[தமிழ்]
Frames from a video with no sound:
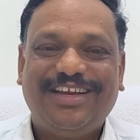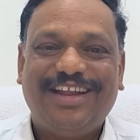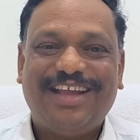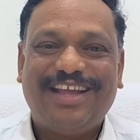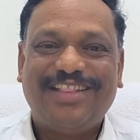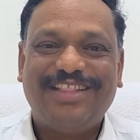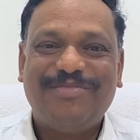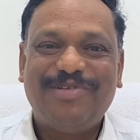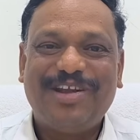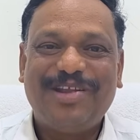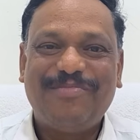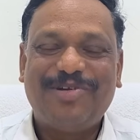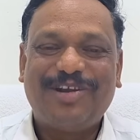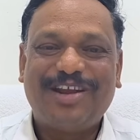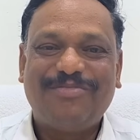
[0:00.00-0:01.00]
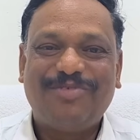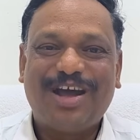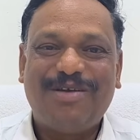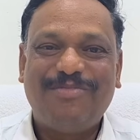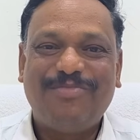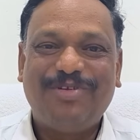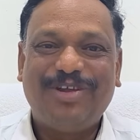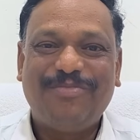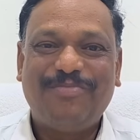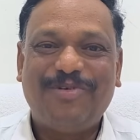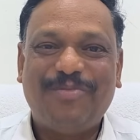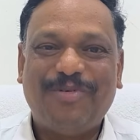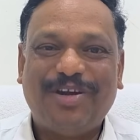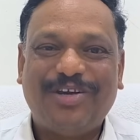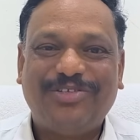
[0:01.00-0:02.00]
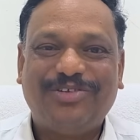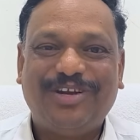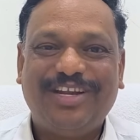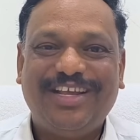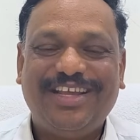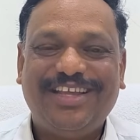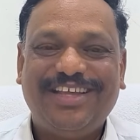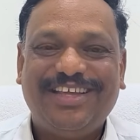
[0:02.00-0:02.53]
நீங்கள் எந்த மீட்டிங் போட்டாலும் நாமும் இருப்போம் என்று சொல்லி